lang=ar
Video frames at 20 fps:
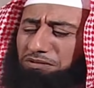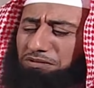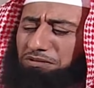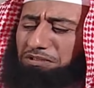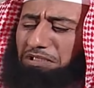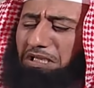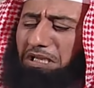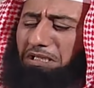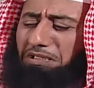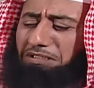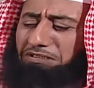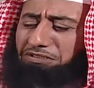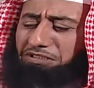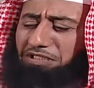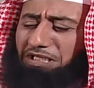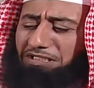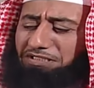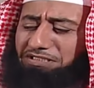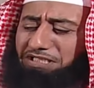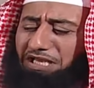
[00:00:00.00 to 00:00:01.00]
ويا
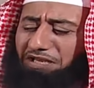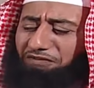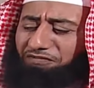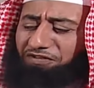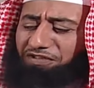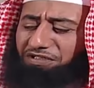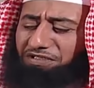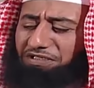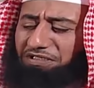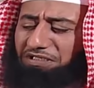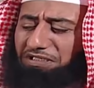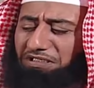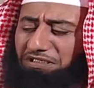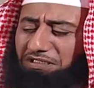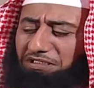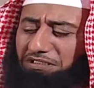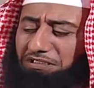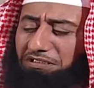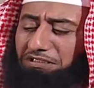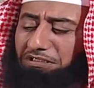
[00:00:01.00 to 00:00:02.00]
رجال صار
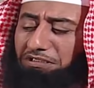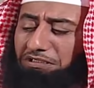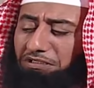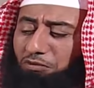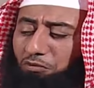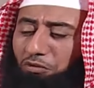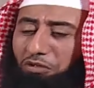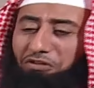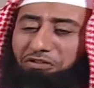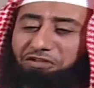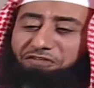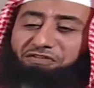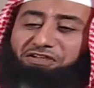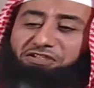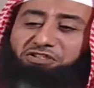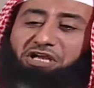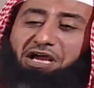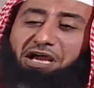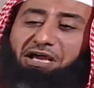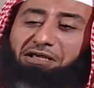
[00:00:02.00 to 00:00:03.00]
فيها وظيفة
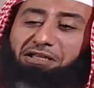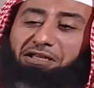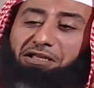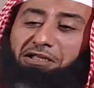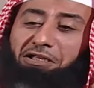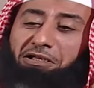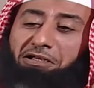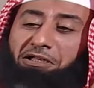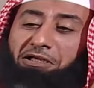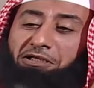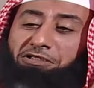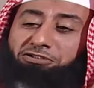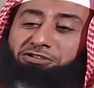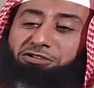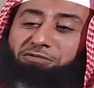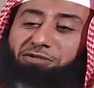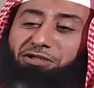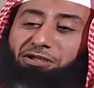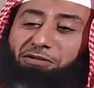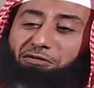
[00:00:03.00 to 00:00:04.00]
شاغرة قلنا
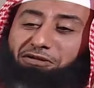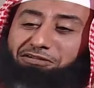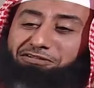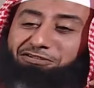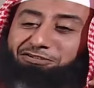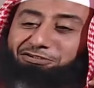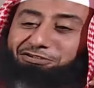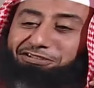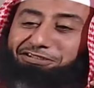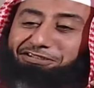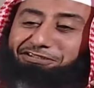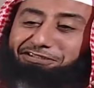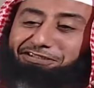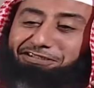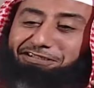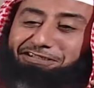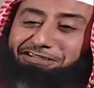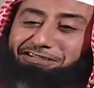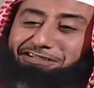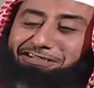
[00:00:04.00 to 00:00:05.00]
نجيب لنا واحدة جديدة